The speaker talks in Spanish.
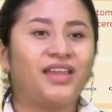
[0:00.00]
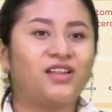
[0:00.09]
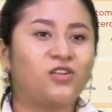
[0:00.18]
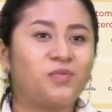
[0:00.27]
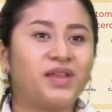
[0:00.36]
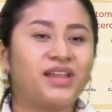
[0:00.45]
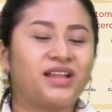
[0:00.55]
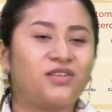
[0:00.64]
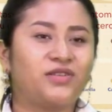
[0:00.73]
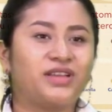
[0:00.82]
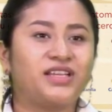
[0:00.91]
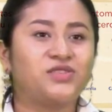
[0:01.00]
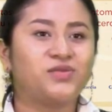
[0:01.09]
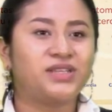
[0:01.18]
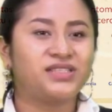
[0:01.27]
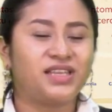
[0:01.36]
El golpe de calor
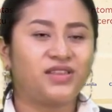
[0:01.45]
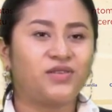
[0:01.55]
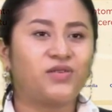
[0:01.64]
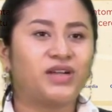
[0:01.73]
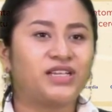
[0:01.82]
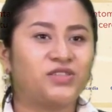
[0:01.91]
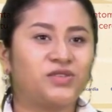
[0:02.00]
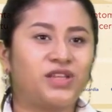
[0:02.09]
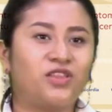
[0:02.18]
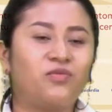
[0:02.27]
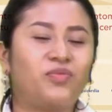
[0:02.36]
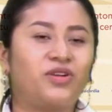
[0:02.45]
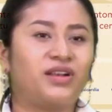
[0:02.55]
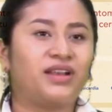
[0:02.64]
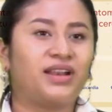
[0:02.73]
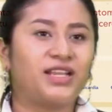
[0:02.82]
es un estado ocasionado
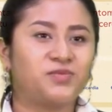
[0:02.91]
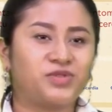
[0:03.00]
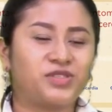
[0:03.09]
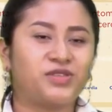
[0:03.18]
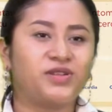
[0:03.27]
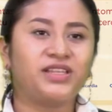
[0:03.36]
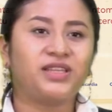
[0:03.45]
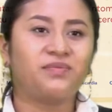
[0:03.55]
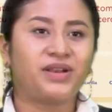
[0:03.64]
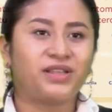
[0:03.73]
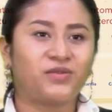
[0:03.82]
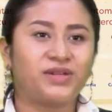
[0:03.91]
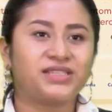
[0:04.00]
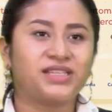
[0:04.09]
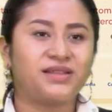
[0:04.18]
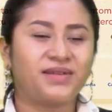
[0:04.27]
por la exposición a
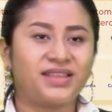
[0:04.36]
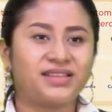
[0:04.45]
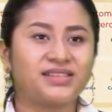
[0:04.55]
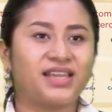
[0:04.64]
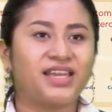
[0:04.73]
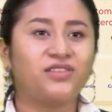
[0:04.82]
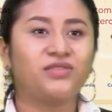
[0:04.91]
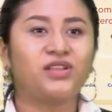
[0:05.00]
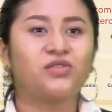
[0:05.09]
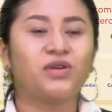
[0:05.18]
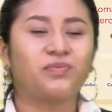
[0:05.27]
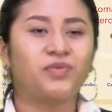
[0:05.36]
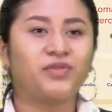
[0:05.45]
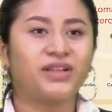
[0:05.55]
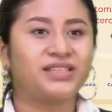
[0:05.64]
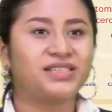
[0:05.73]
temperaturas elevadas, en donde el
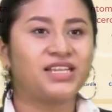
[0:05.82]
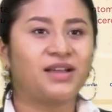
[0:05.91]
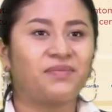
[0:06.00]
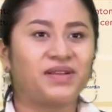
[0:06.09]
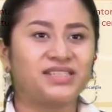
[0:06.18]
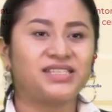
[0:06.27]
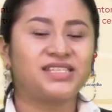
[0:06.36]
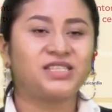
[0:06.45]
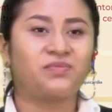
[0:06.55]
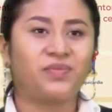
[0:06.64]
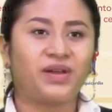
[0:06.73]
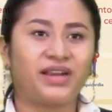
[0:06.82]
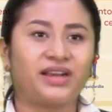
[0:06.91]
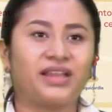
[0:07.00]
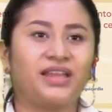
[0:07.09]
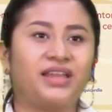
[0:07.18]
cuerpo es incapaz de
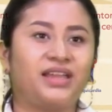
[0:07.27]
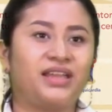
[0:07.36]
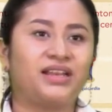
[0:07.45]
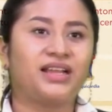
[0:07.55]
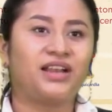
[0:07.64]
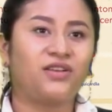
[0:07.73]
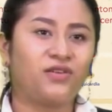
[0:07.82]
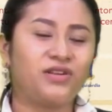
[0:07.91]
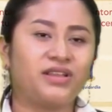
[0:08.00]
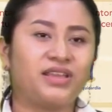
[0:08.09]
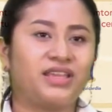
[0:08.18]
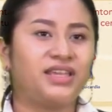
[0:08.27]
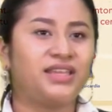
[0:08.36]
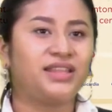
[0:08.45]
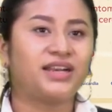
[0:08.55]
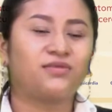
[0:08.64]
disipar el calor
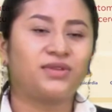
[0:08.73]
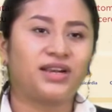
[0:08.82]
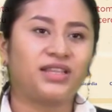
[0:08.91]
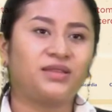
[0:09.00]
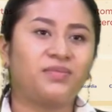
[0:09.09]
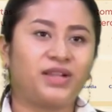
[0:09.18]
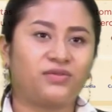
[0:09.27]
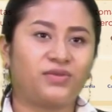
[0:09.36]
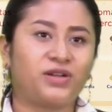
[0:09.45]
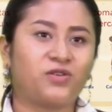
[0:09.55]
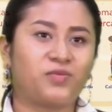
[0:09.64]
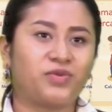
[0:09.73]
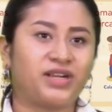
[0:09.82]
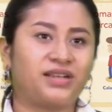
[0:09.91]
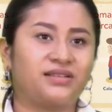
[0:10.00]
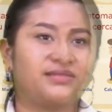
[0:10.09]
y de regular la temperatura
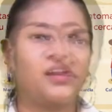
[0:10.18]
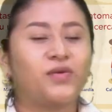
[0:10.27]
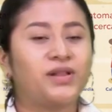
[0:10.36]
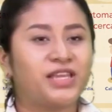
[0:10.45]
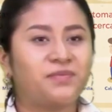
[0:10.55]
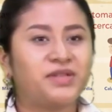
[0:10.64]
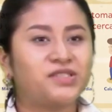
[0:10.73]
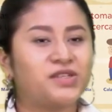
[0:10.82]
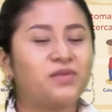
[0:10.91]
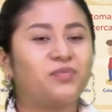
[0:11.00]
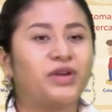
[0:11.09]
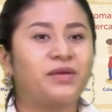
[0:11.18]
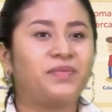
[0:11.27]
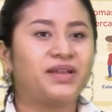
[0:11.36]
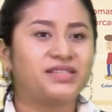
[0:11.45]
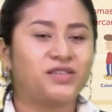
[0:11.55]
corporal. Cualquier persona
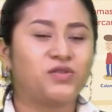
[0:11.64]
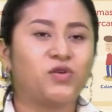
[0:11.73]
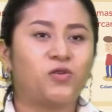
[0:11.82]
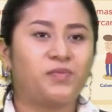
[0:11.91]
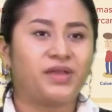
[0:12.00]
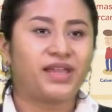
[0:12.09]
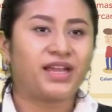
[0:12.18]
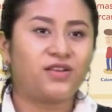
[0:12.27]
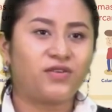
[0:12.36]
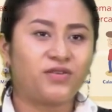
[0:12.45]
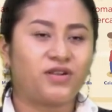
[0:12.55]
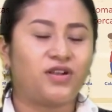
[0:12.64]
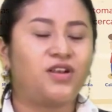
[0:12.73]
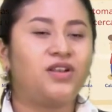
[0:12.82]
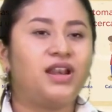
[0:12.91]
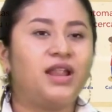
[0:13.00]
puede padecer un golpe de calor.
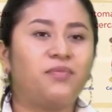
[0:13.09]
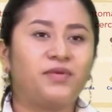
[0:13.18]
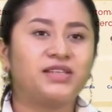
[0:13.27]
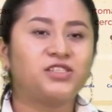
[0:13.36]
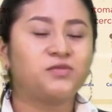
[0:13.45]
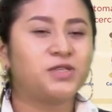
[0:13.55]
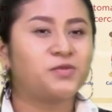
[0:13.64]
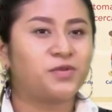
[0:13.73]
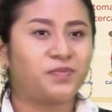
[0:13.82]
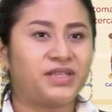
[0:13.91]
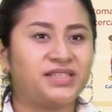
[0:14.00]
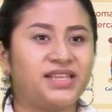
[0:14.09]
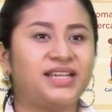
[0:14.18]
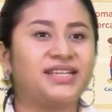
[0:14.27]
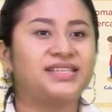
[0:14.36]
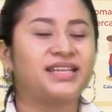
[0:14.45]
La población más
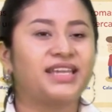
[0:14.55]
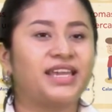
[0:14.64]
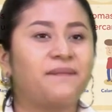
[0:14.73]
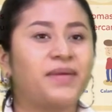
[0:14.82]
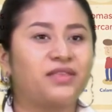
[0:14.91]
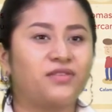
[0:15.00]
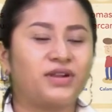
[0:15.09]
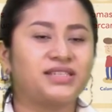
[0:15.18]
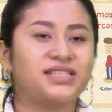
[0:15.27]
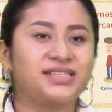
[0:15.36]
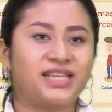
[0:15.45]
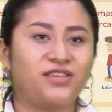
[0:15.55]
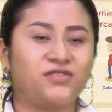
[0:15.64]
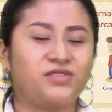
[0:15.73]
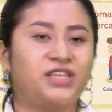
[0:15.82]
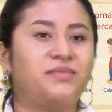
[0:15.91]
propensa es aquella menor a 6
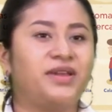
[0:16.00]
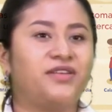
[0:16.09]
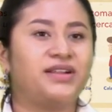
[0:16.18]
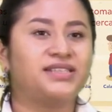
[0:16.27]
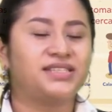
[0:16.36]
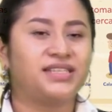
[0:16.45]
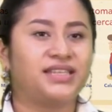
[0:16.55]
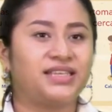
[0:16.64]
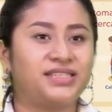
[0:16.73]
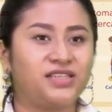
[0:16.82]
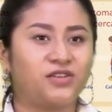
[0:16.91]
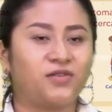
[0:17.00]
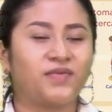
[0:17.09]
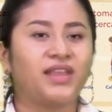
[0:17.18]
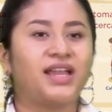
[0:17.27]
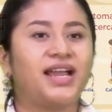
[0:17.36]
años y mayor a
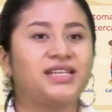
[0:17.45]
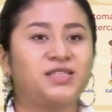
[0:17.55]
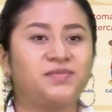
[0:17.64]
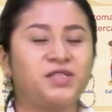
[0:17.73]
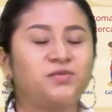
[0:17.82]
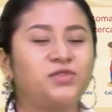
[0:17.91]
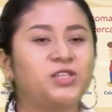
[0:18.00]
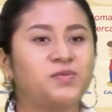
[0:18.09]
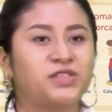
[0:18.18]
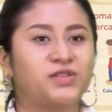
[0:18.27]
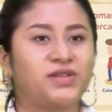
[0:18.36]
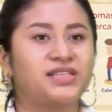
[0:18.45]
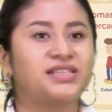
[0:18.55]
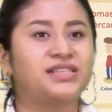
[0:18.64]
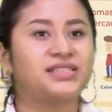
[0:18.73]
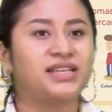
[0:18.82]
65. Asimismo, las
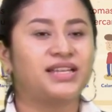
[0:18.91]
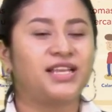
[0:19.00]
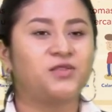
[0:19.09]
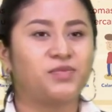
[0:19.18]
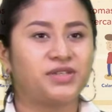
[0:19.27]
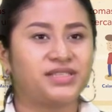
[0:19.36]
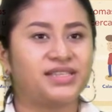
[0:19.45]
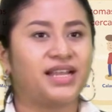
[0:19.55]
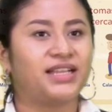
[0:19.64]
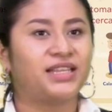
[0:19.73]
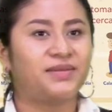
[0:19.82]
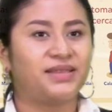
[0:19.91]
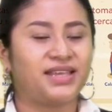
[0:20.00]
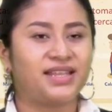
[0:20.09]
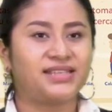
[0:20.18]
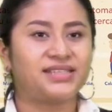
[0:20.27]
personas que están expuestas a
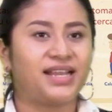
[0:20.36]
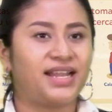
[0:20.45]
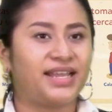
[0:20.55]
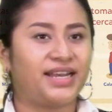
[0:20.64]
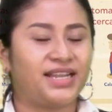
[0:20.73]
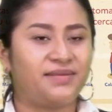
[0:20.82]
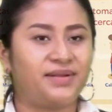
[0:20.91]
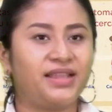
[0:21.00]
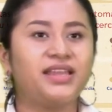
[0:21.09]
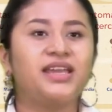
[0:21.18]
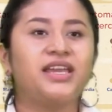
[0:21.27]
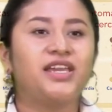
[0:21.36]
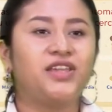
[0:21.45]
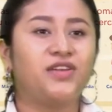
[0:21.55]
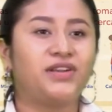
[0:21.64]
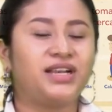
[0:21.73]
actividades al aire libre
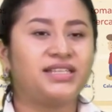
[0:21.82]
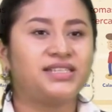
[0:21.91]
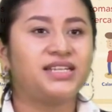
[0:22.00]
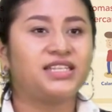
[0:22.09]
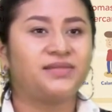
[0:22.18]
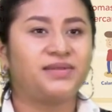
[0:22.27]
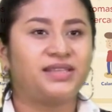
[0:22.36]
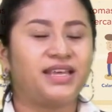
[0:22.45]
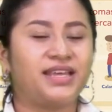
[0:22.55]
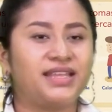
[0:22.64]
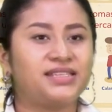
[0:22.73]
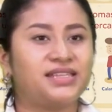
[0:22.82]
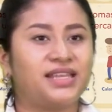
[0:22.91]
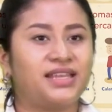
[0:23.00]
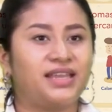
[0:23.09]
y o realizan actividades